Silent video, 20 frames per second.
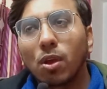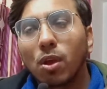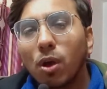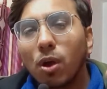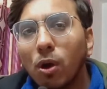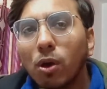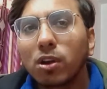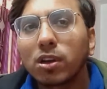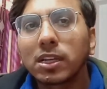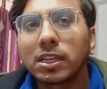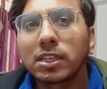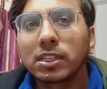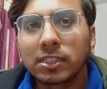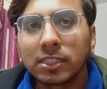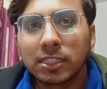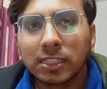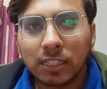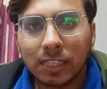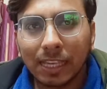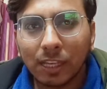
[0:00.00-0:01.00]
और
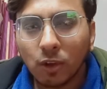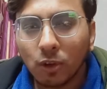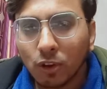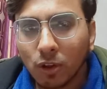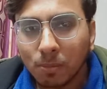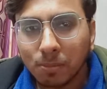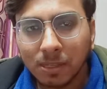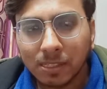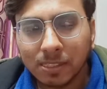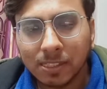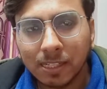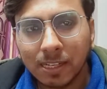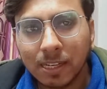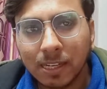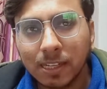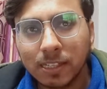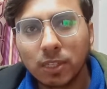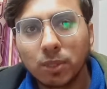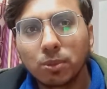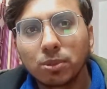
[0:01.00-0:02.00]
इकोनॉमिक्स से
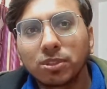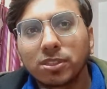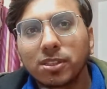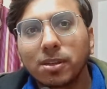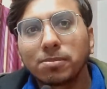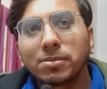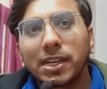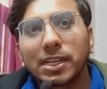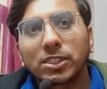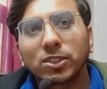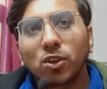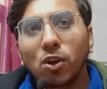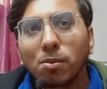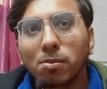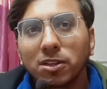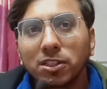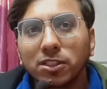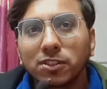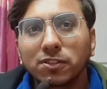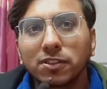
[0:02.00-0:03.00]
रिलेटेड कुछ सब्जेक्ट्स
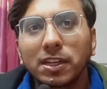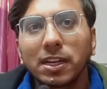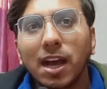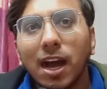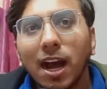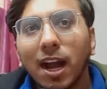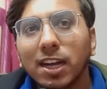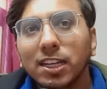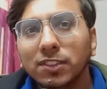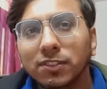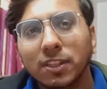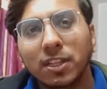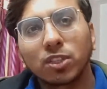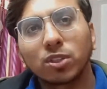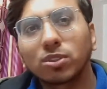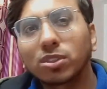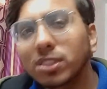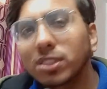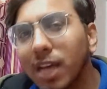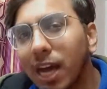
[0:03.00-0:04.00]
कॉमर्स फील्ड आर्ट्स फील्ड तो
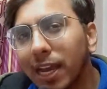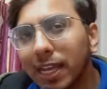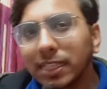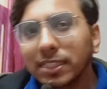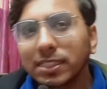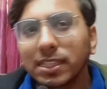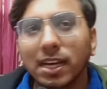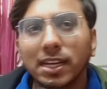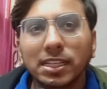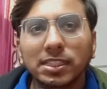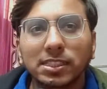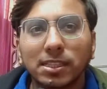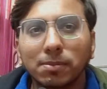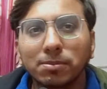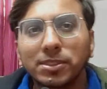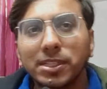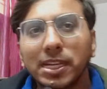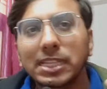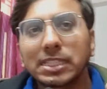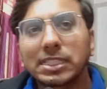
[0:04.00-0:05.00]
सारे के सारे सारे
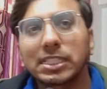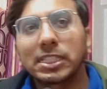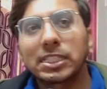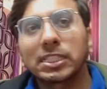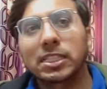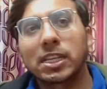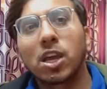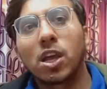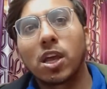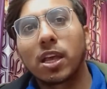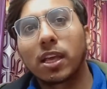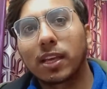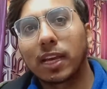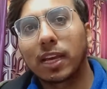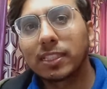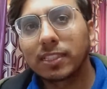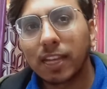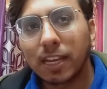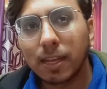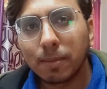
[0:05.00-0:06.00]
सब्जेक्ट्स इस कई
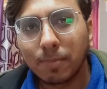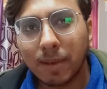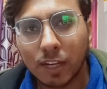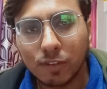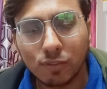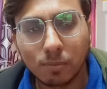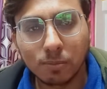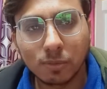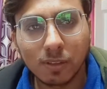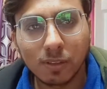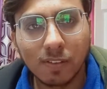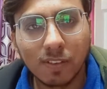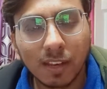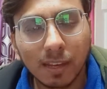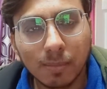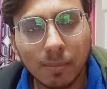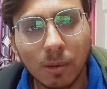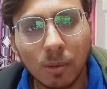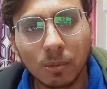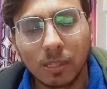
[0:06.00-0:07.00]
सारे प्लेटफॉर्म्स
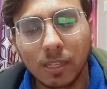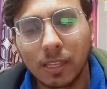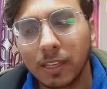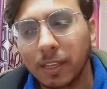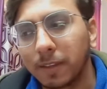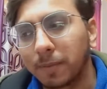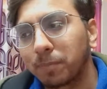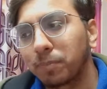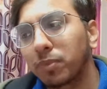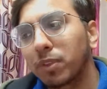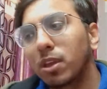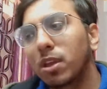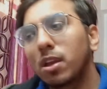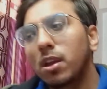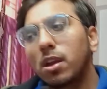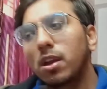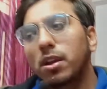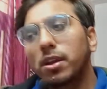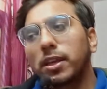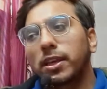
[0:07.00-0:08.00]
अवेलेबल होते हैं
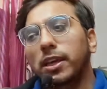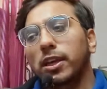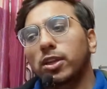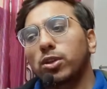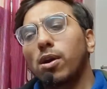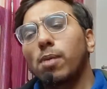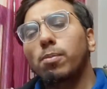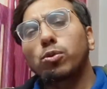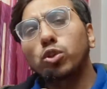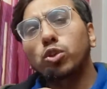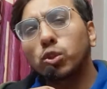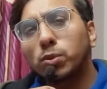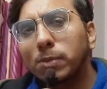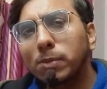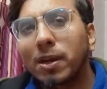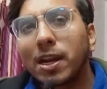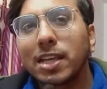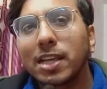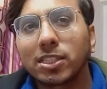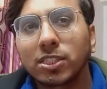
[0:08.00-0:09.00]
ठीक है तो आप कुछ भी
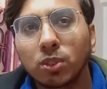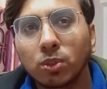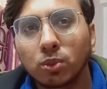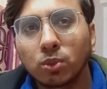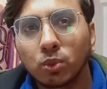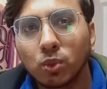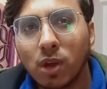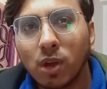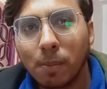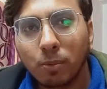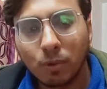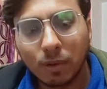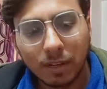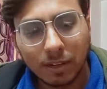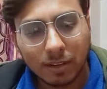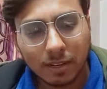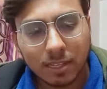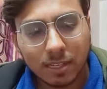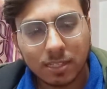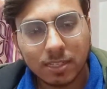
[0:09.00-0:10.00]
पढ़ा सकते हो जो आपको
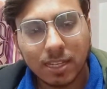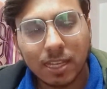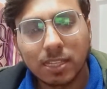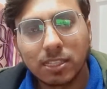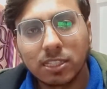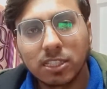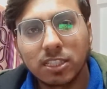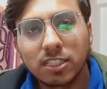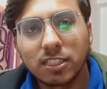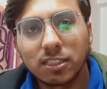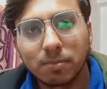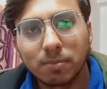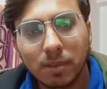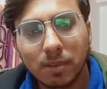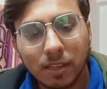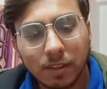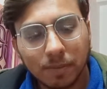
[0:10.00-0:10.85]
इंटरेस्ट है जिस चीज़ में